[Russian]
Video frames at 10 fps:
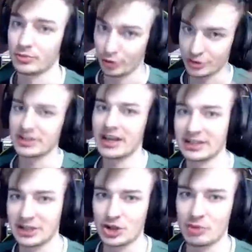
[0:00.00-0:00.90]
Он
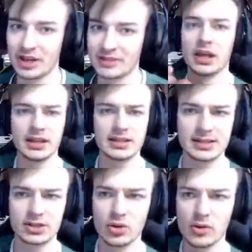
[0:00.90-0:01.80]
знает, о чем я.
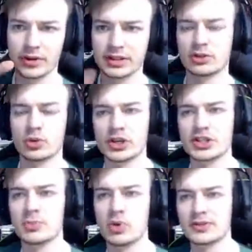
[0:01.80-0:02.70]
Если что, в этот
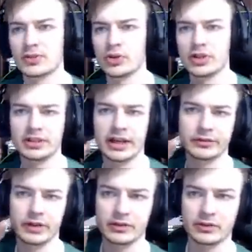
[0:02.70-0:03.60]
Orange Box входит
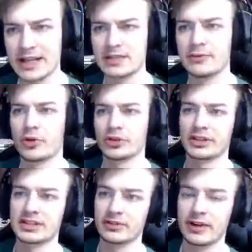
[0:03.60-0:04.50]
Half-Life 2, Team
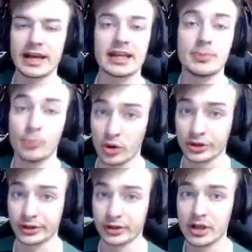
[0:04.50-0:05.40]
Fortress 2 и
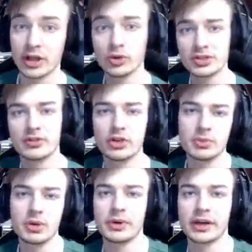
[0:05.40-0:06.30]
Portal. Но сегодня
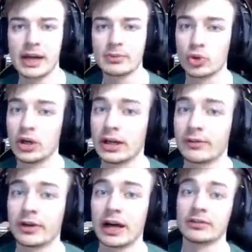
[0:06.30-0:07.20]
мы поиграем только
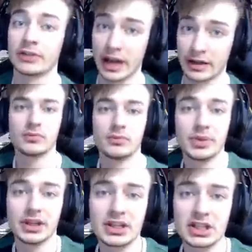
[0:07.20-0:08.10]
в Half-Life.
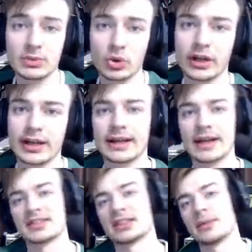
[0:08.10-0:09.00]
Перед началом ролика,
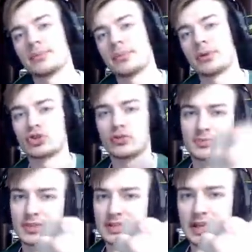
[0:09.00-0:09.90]
как всегда, попрошу вас
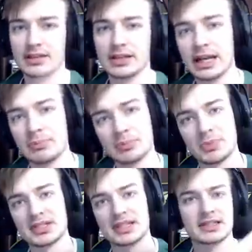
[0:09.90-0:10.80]
поставить лайк,
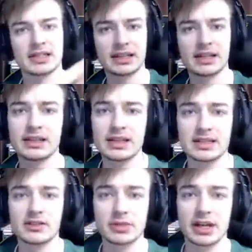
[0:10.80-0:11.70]
подписаться на канал,
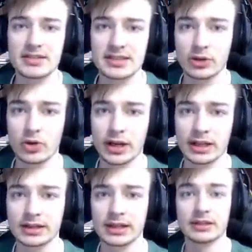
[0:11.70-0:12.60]
если вам нравится такой
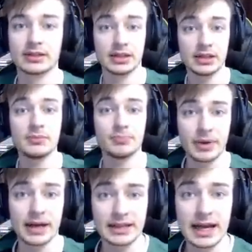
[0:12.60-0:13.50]
контент, и
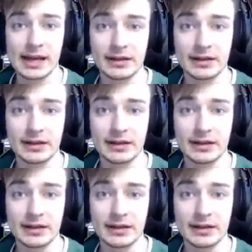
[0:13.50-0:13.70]
погнали!